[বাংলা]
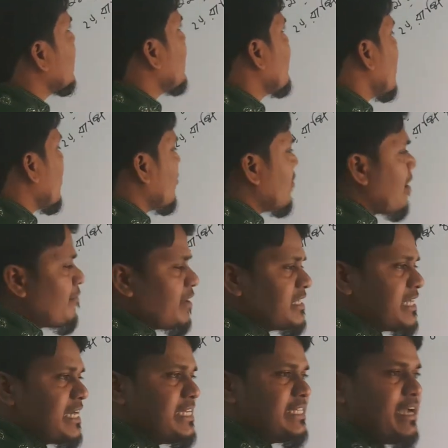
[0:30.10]
দ্বারা ভাগ করো আমরা
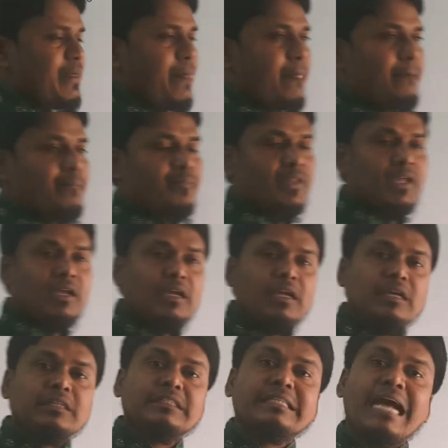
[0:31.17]
জানি যে
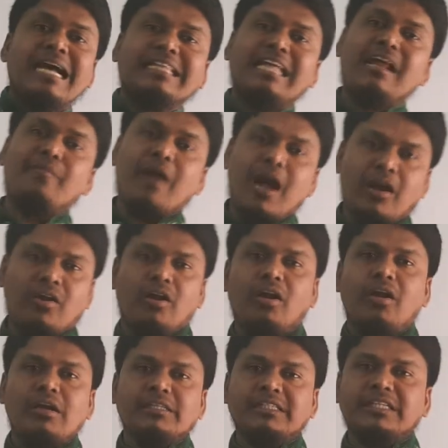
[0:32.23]
যা দ্বারা ভাগ করা
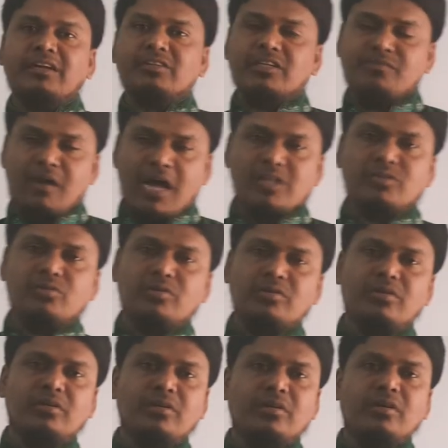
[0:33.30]
হয় সেটা হচ্ছে ভাজক
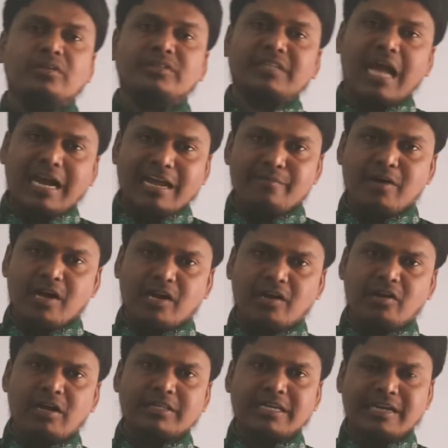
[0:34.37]
যাকে ভাগ
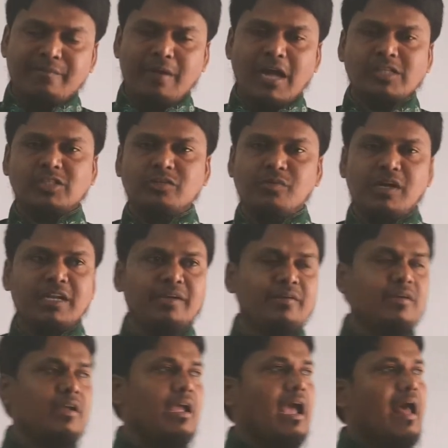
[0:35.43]
করা হয় তাকে ভাজ্য বলে
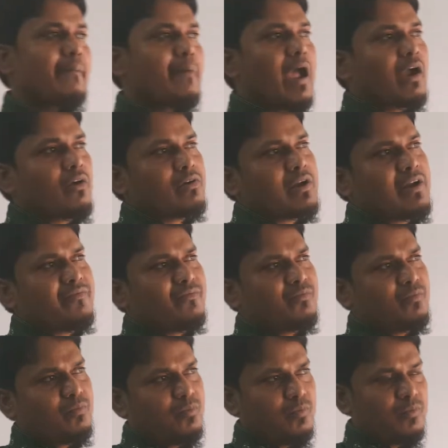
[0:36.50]
আর ভাগ করার
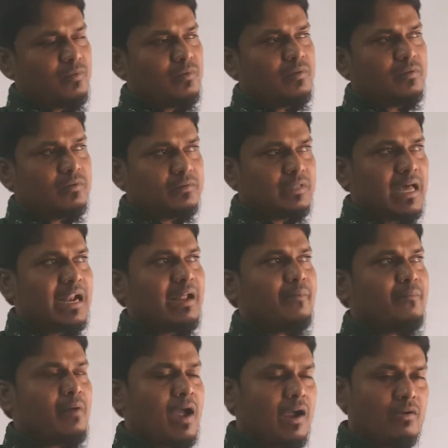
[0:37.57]
দ্বারা
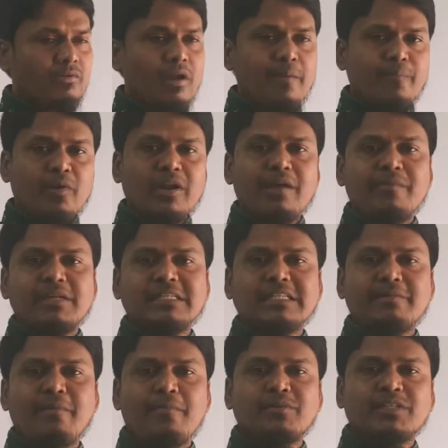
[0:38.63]
ভাগ করার পরে আমরা
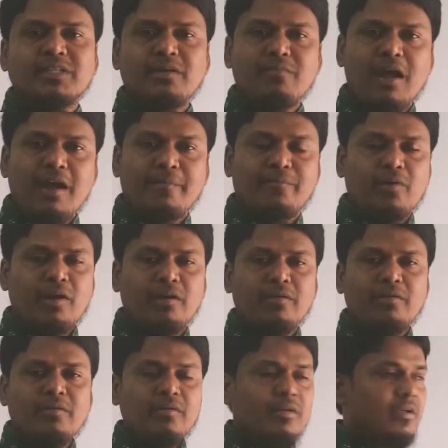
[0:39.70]
যেটা পাবো সেটা ভাগফল
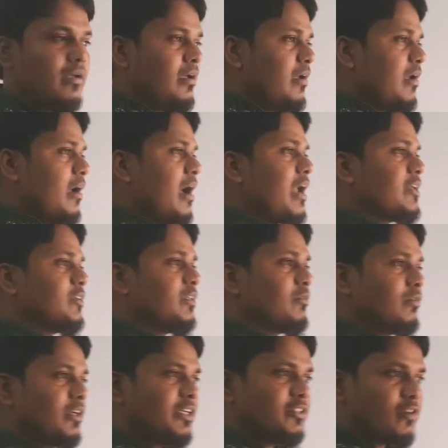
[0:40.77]
আর যদি
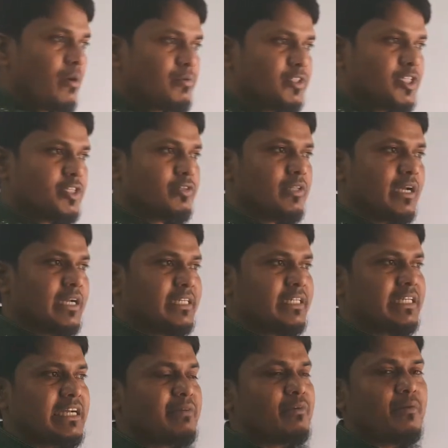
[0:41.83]
কোনো কিছু অবশিষ্ট থাকে
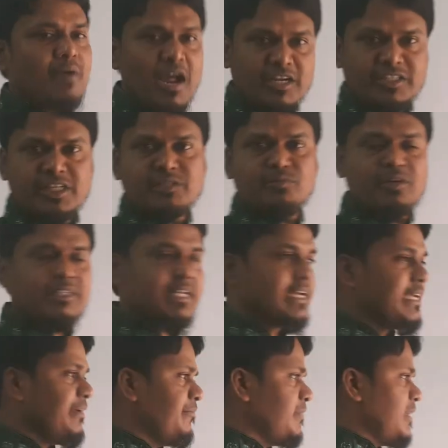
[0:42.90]
সেটাকে আমরা ভাগশেষ বলে
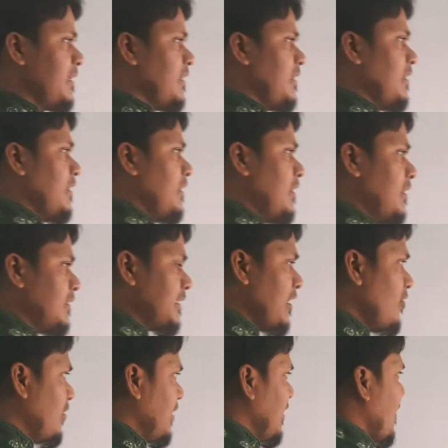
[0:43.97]
থাকি
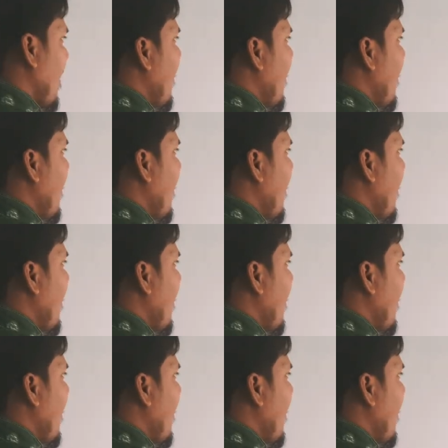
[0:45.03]
তাহলে